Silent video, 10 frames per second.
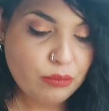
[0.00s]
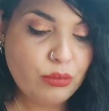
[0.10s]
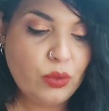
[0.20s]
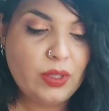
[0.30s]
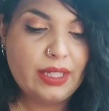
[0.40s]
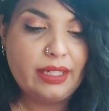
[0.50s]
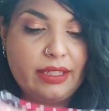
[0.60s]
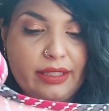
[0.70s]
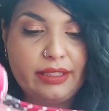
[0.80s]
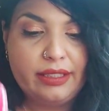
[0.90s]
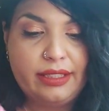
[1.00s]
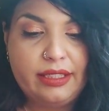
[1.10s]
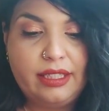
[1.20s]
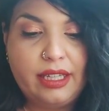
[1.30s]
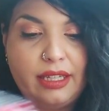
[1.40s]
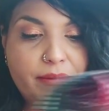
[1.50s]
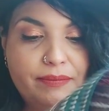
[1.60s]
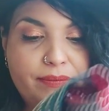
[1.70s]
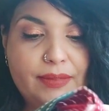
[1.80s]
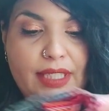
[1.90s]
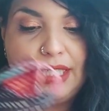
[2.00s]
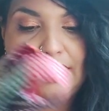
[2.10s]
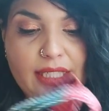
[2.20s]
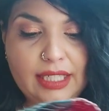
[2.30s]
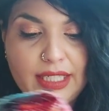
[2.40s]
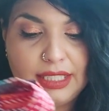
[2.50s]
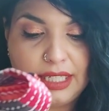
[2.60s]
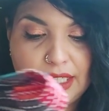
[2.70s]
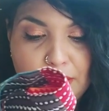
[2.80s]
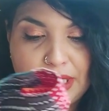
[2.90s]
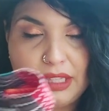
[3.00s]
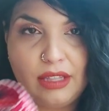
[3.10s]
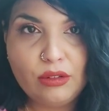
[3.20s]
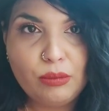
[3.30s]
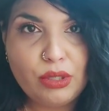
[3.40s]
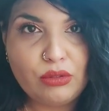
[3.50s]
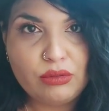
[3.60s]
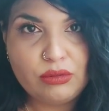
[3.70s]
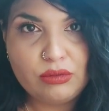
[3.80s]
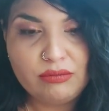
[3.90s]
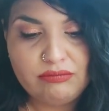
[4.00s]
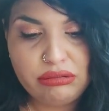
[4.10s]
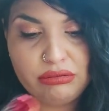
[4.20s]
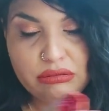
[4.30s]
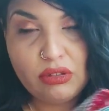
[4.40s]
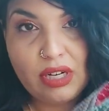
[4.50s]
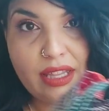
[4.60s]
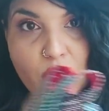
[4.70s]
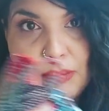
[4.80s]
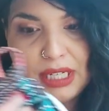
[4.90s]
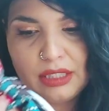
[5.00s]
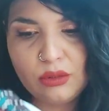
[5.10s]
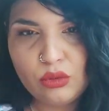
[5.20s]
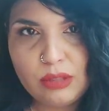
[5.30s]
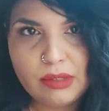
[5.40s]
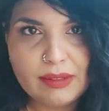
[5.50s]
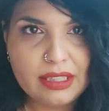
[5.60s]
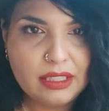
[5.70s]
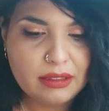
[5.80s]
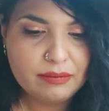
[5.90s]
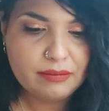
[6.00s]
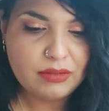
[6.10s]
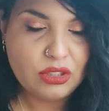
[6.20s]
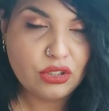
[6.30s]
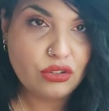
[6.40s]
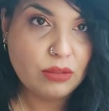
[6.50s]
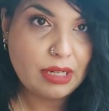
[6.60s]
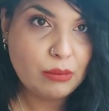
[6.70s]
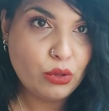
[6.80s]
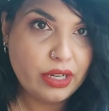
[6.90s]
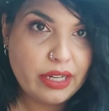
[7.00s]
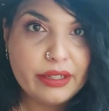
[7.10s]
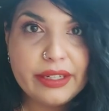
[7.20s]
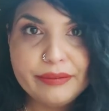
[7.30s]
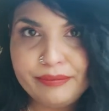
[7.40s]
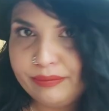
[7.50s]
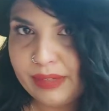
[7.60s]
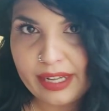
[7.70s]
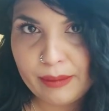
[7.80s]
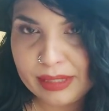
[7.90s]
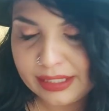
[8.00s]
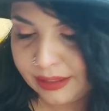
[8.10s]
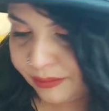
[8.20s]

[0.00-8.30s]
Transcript: pues nada, le intentaré sacar partido, pero con la de ropa que tengo últimamente no creo que me la ponga jamás.